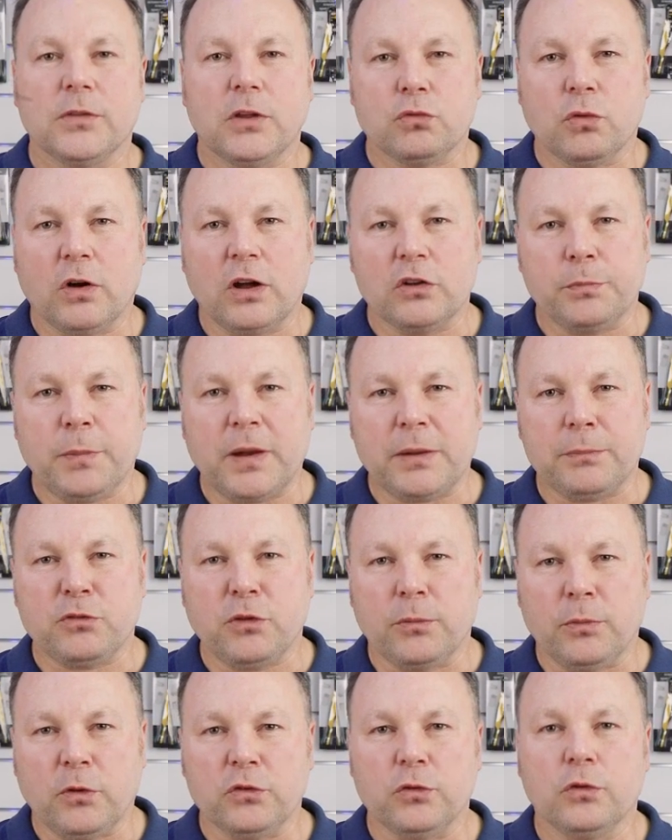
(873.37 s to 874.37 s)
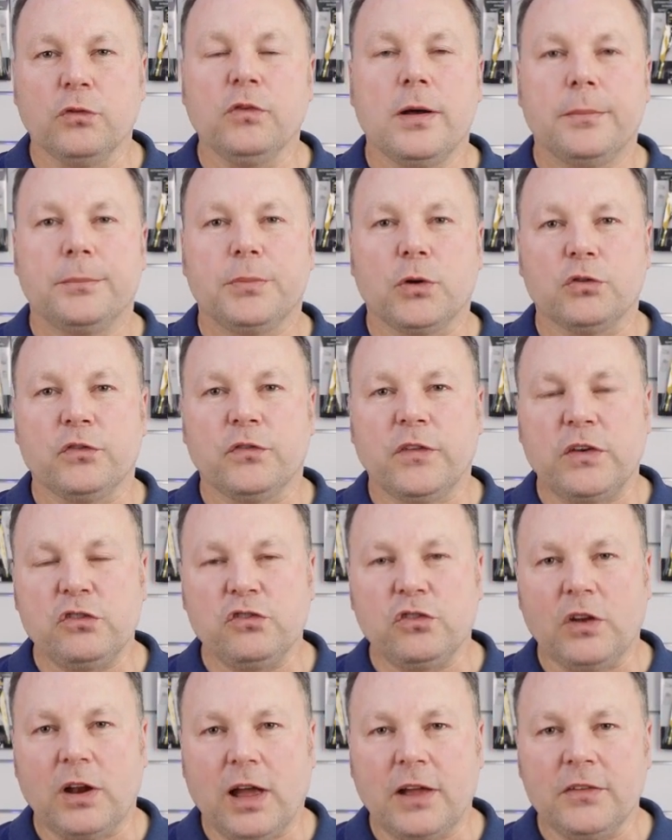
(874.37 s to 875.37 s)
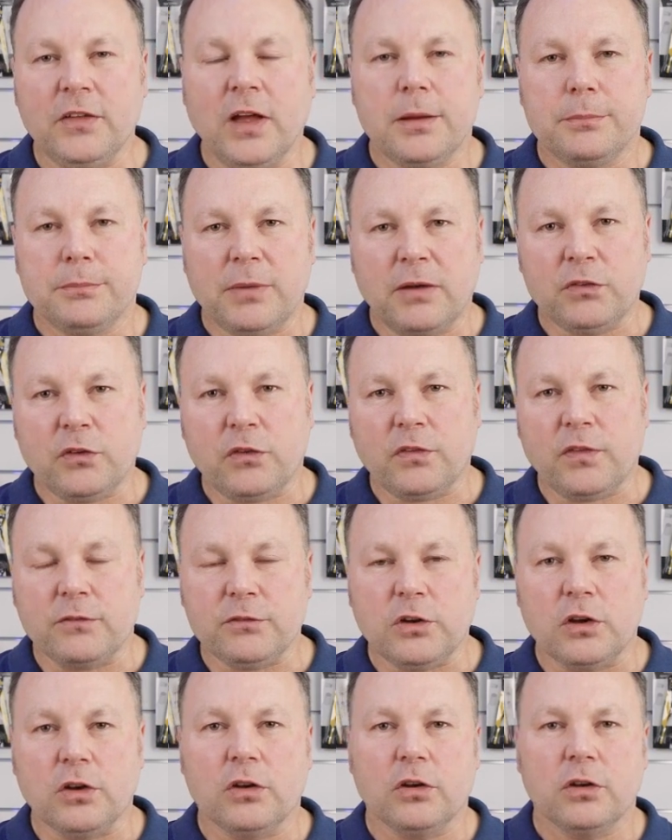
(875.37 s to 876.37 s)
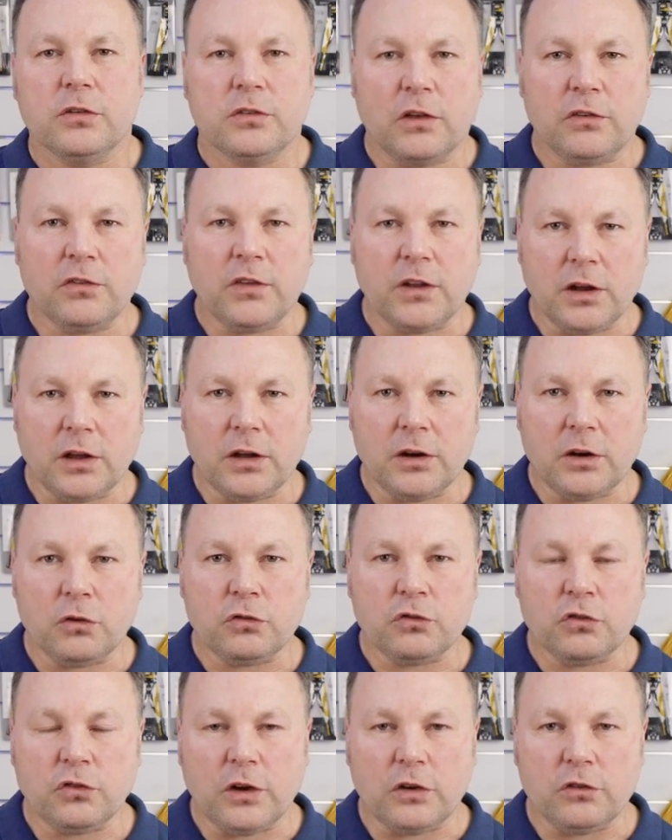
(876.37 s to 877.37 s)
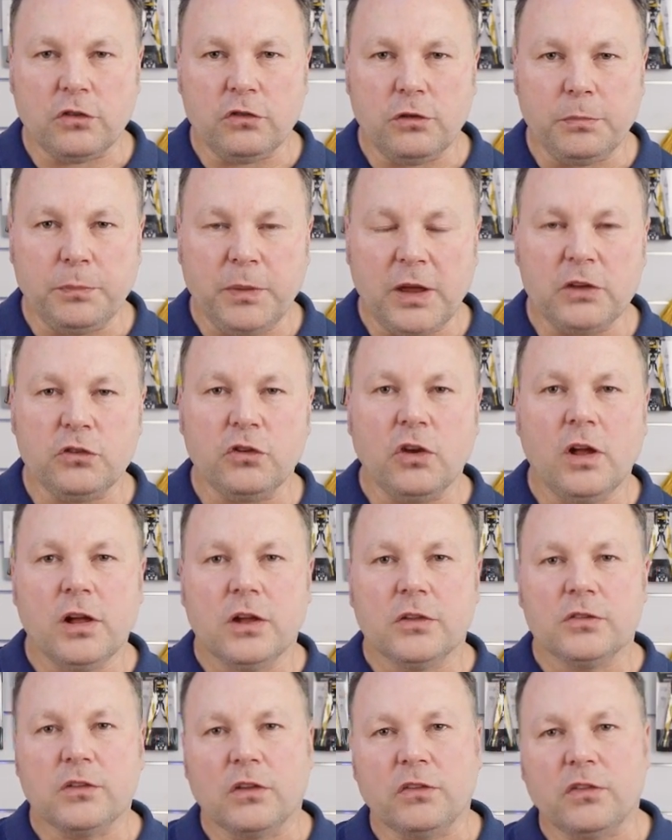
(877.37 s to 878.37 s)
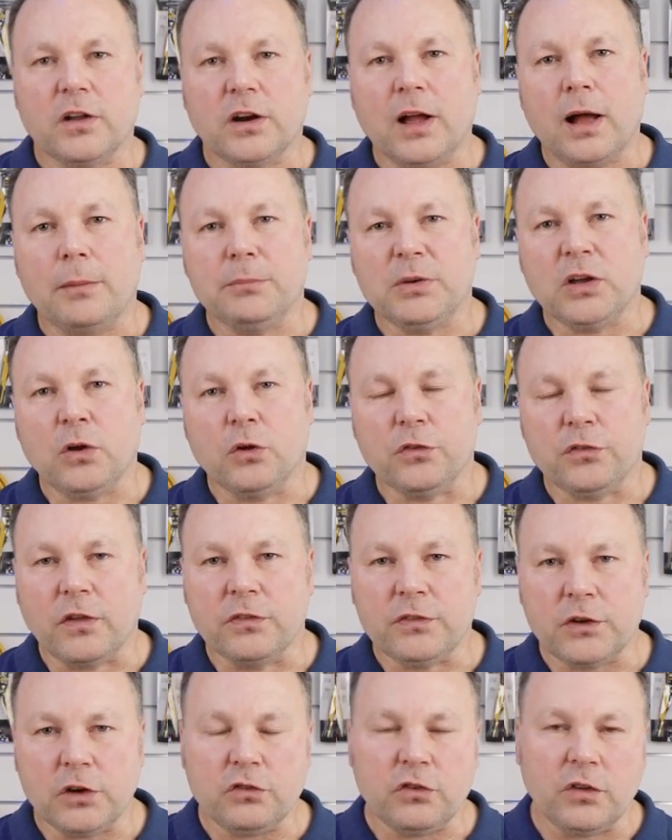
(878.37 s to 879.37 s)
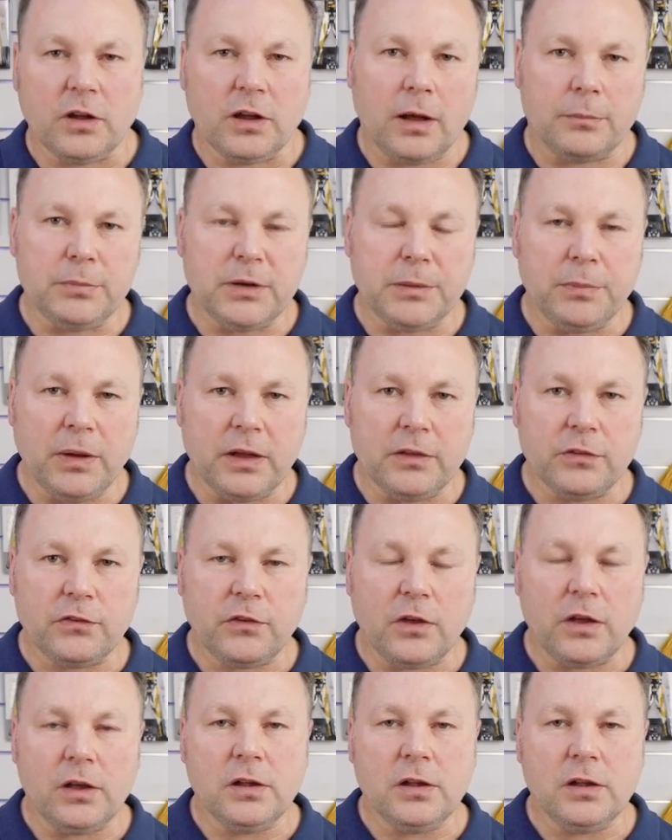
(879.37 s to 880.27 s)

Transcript: szukacz par przewodów Pro 200 LAN ma w zestawie tester RJ45, tester kabli koncentrycznej, kabli BNC.